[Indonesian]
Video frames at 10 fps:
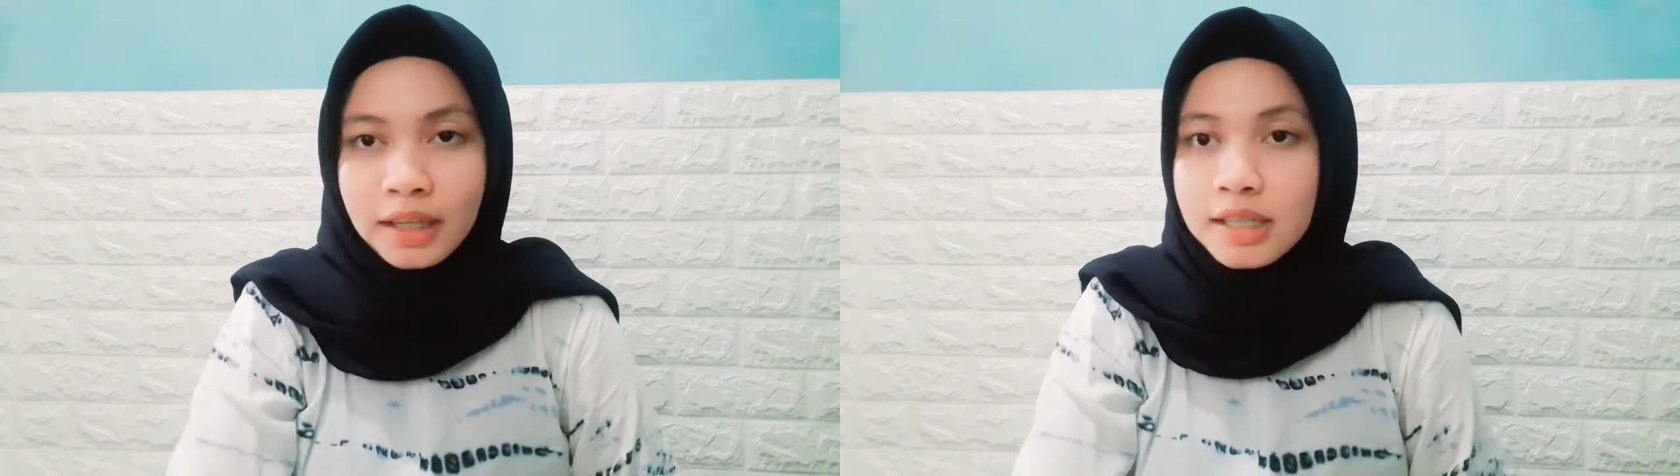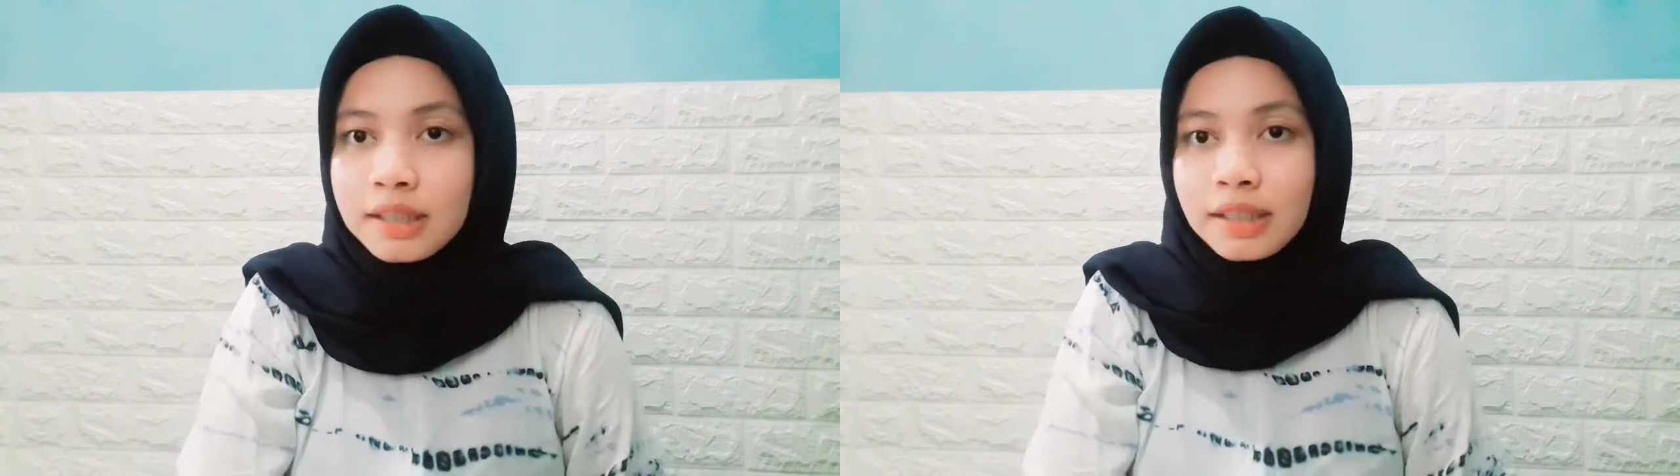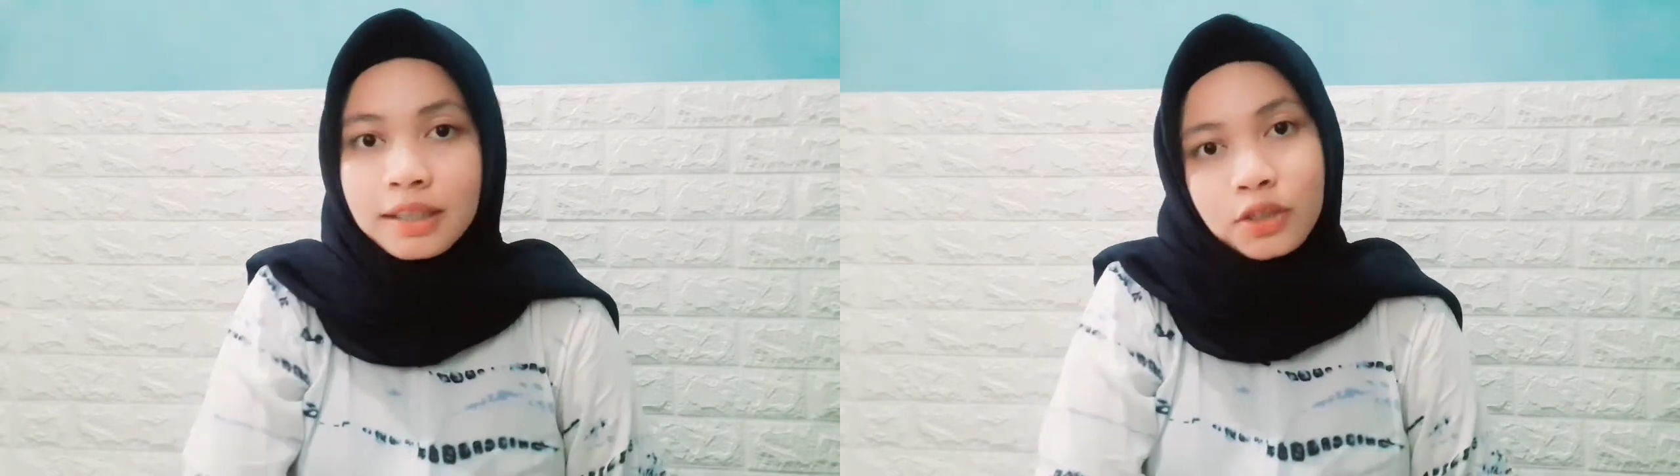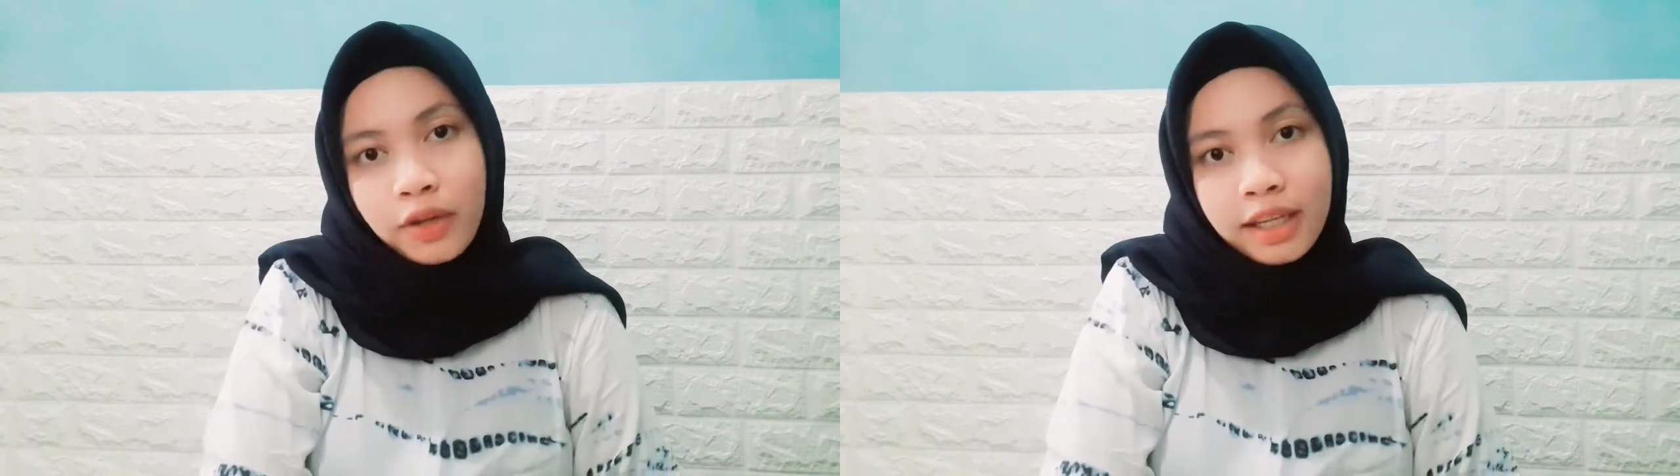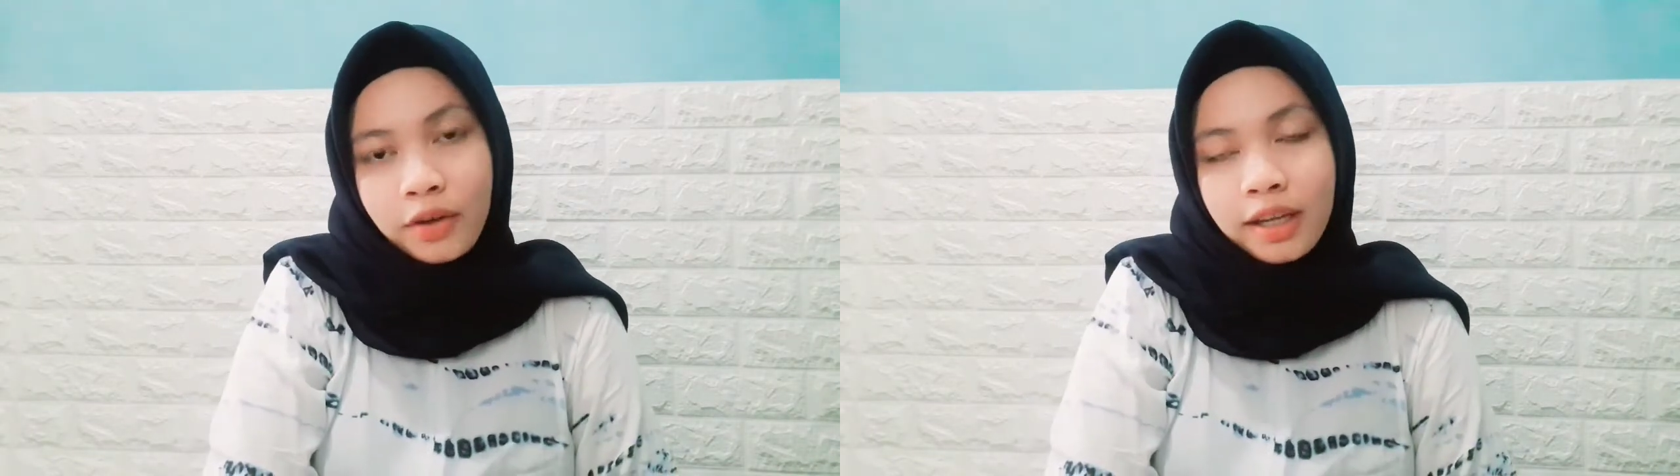dan kalian
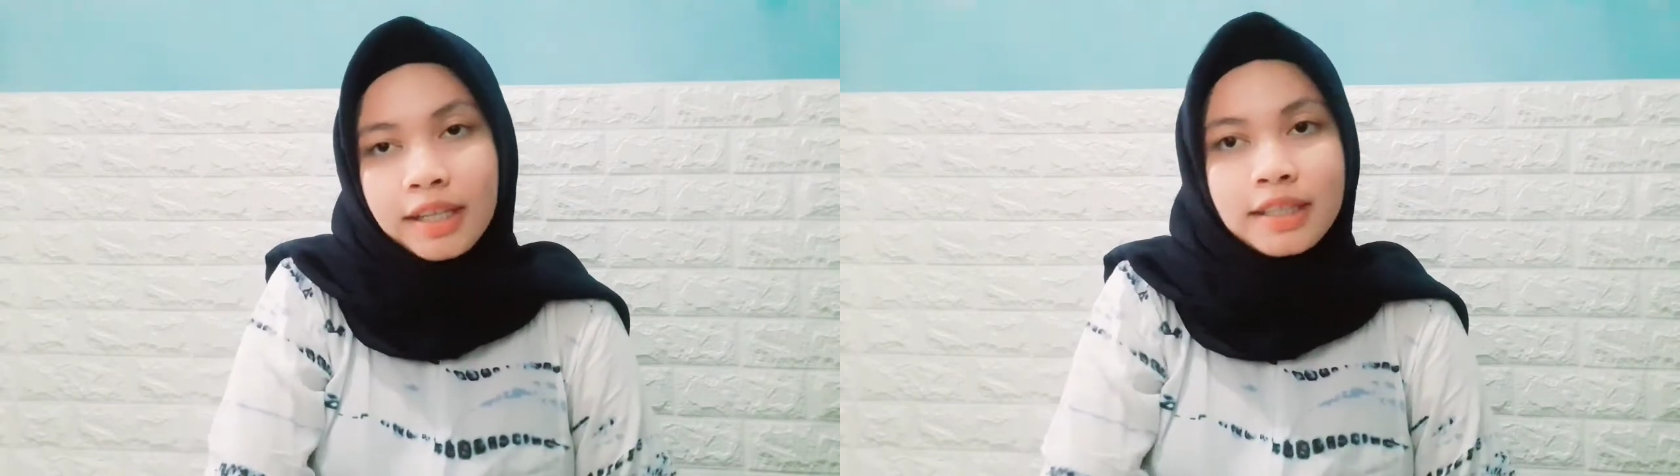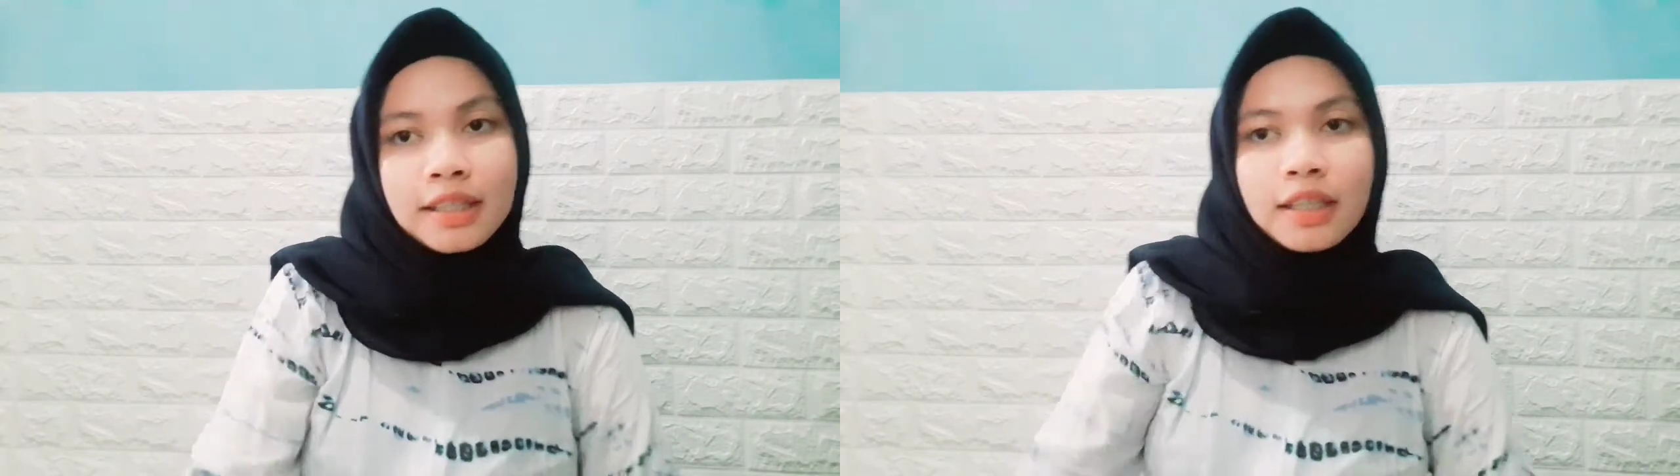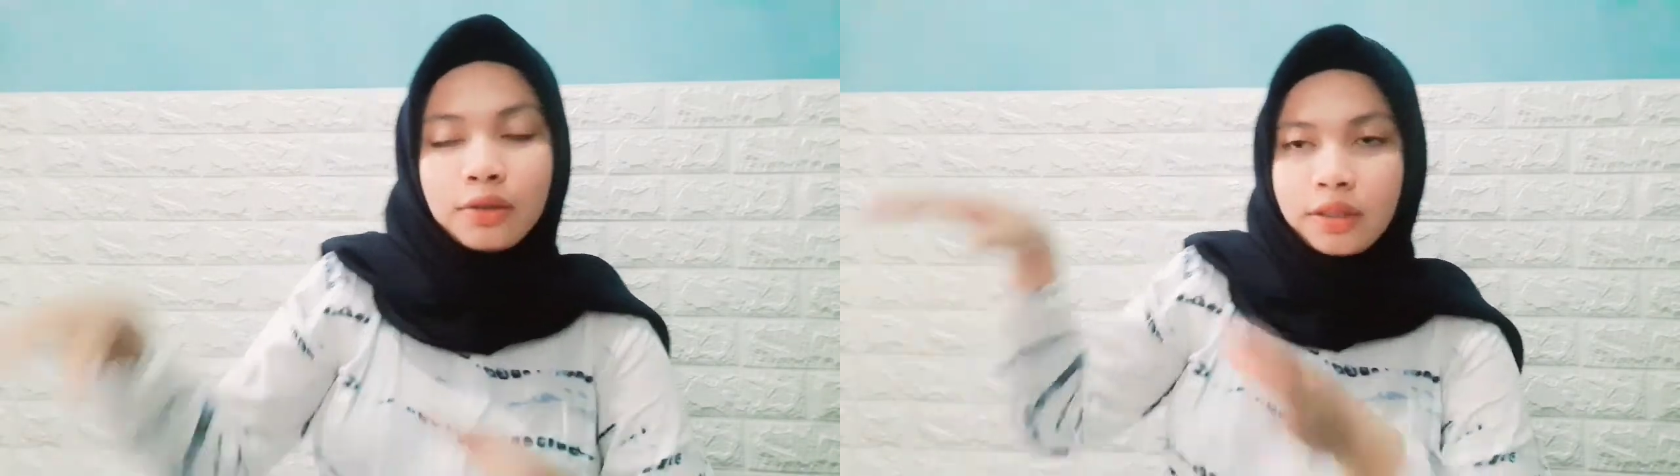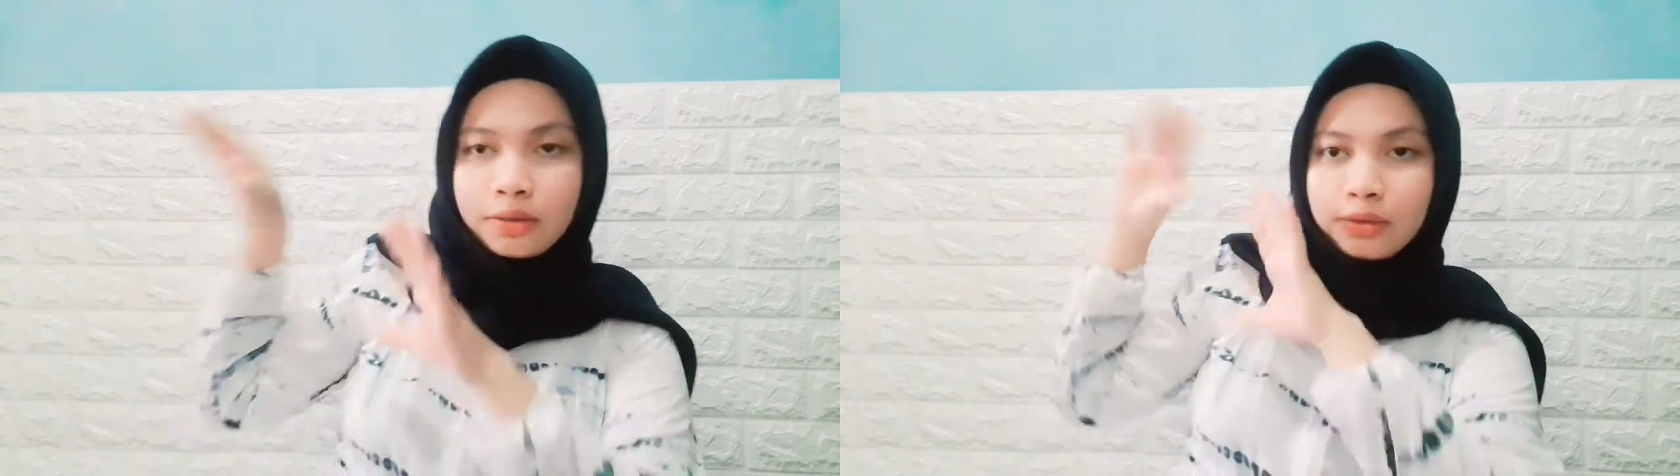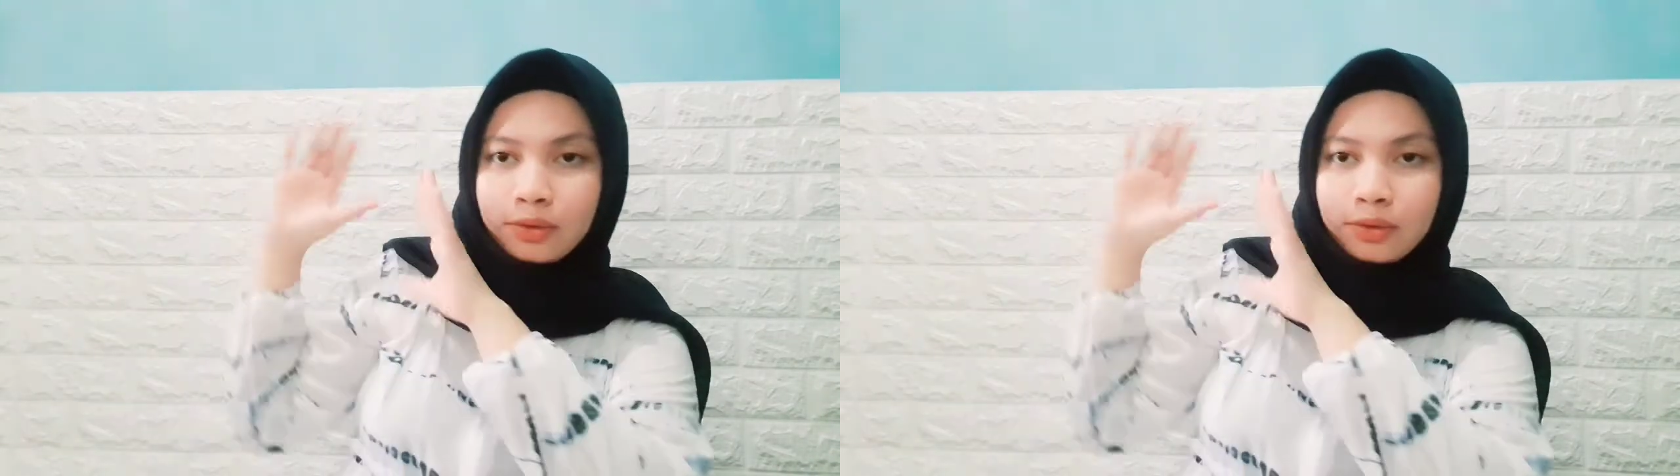susahin oke guys di sini aku taruh